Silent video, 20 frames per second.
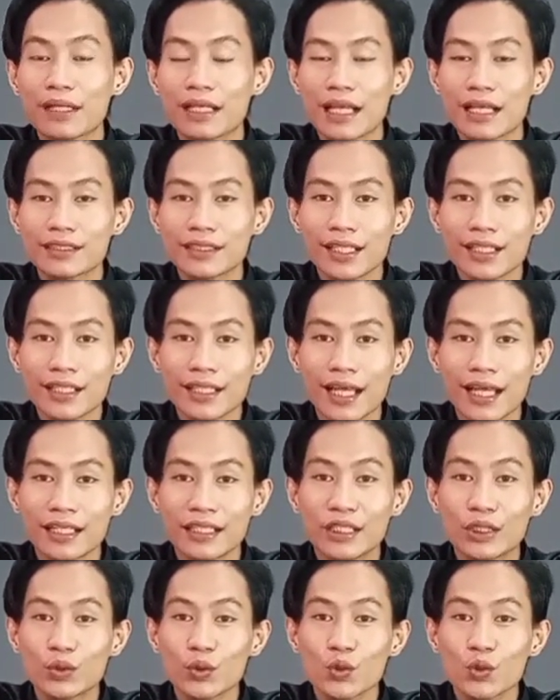
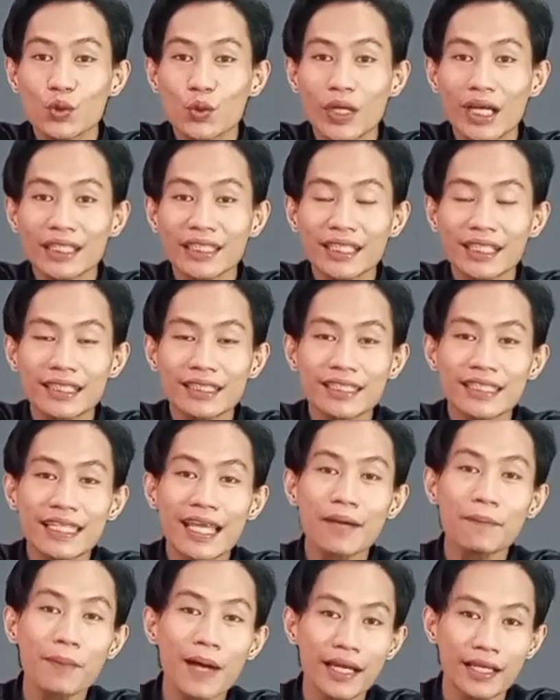berdasarkan ditujukannya ke
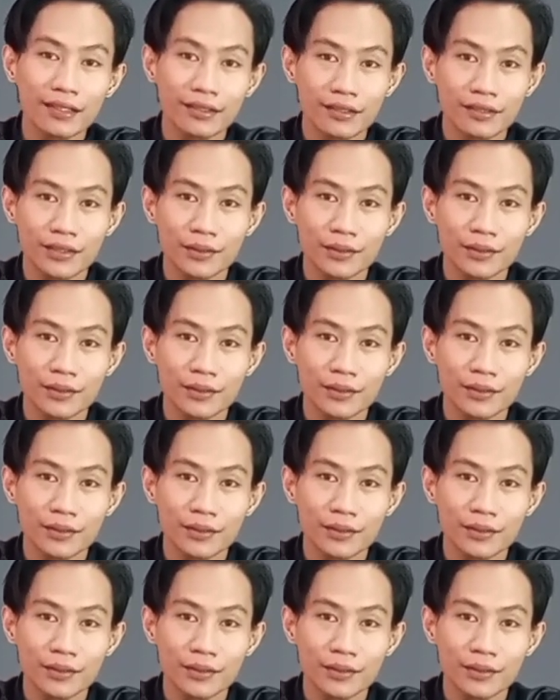siapa ayat